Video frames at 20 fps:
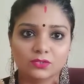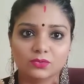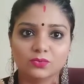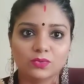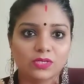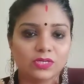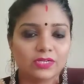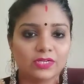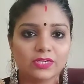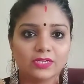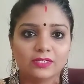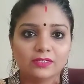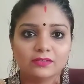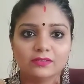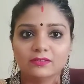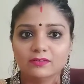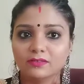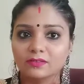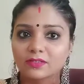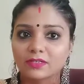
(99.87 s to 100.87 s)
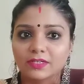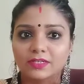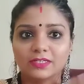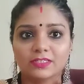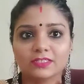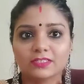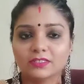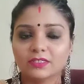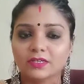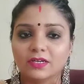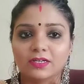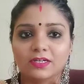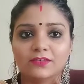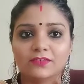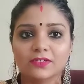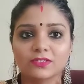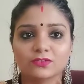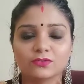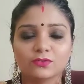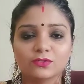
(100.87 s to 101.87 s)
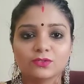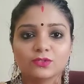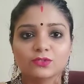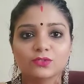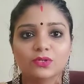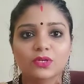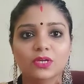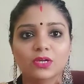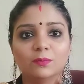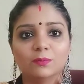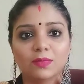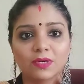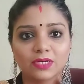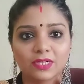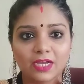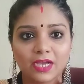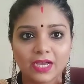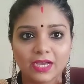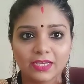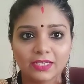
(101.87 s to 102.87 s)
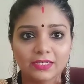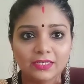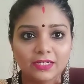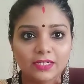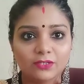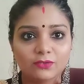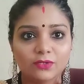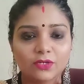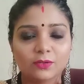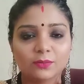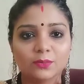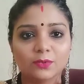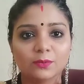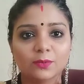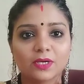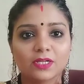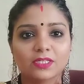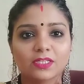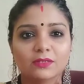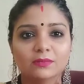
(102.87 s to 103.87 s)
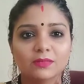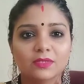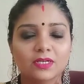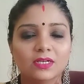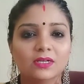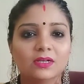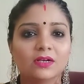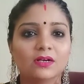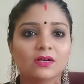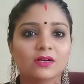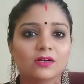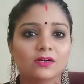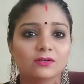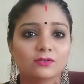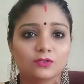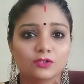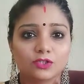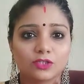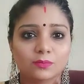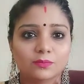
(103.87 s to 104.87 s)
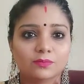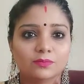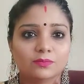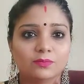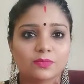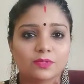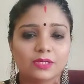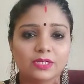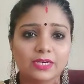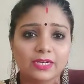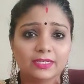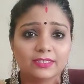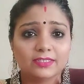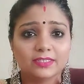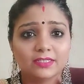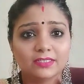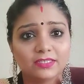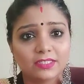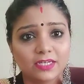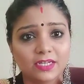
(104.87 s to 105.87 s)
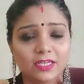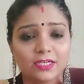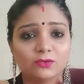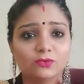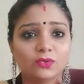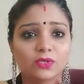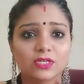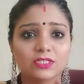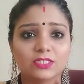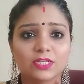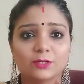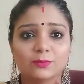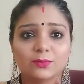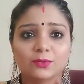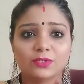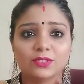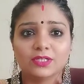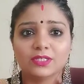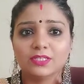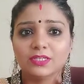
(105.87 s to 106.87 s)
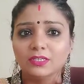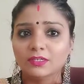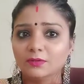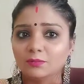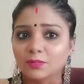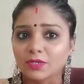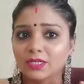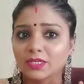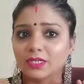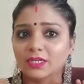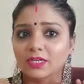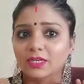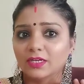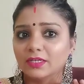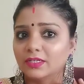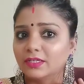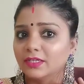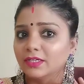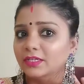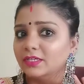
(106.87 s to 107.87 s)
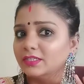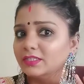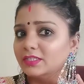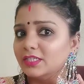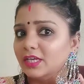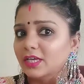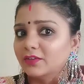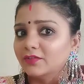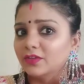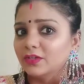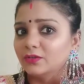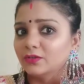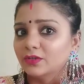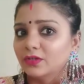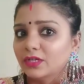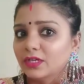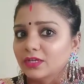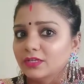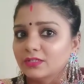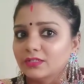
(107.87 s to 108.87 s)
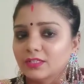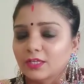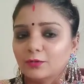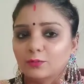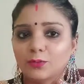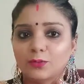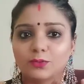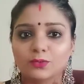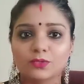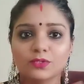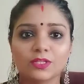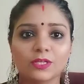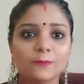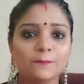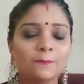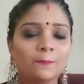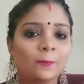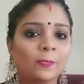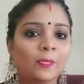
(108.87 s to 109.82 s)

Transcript: జ్యువెలరీ ఇయర్ రింగ్స్ అన్నీ వేసుకోవచ్చు బట్ హై నెక్ ఉన్నప్పుడు మాత్రం కొంచెం నెక్ సెట్స్ లేకుండా సరిపోతుంది మనకి ఇట్లా ఇయర్ రింగ్స్ హెవీగా ఉంటే సరిపోతుంది